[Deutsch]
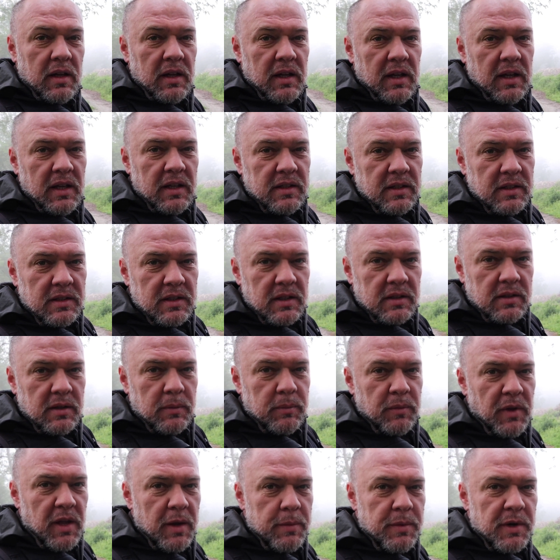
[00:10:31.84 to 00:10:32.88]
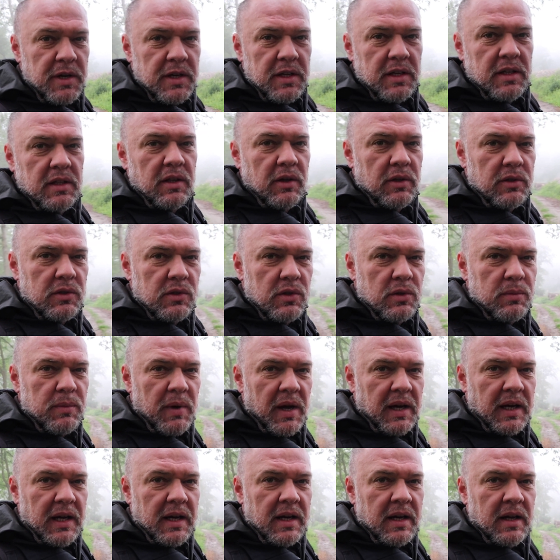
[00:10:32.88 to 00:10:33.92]
ja, es ist jetzt im Nebel nicht
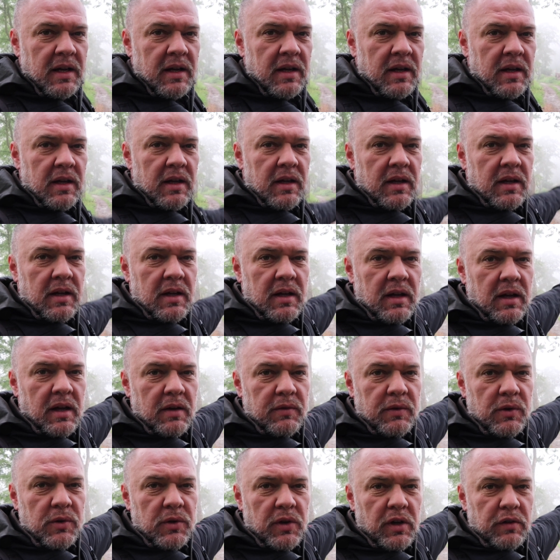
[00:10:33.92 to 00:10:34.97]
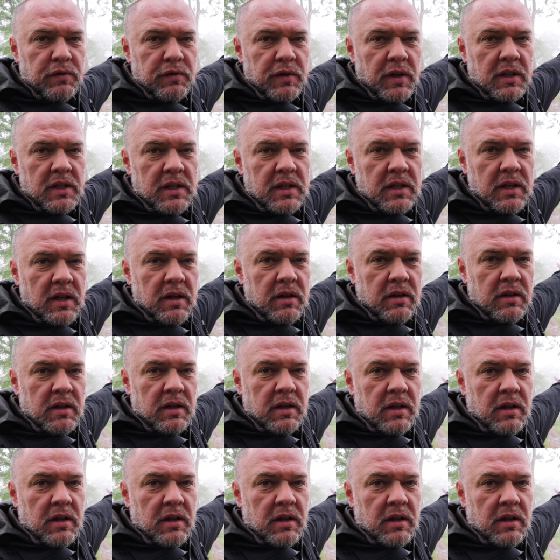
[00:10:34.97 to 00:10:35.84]
auszumachen, aber ungefähr hier